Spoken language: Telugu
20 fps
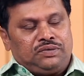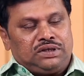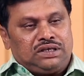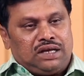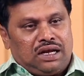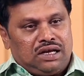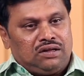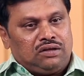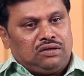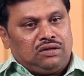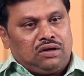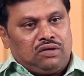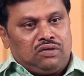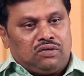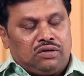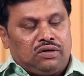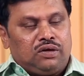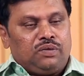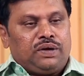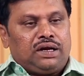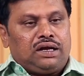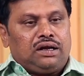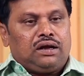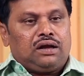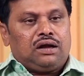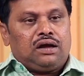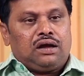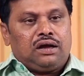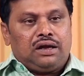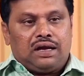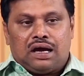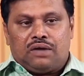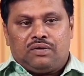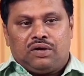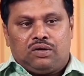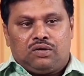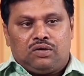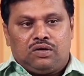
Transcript: అసలు ఐదు వందల కోట్లు పెట్టారా యాభై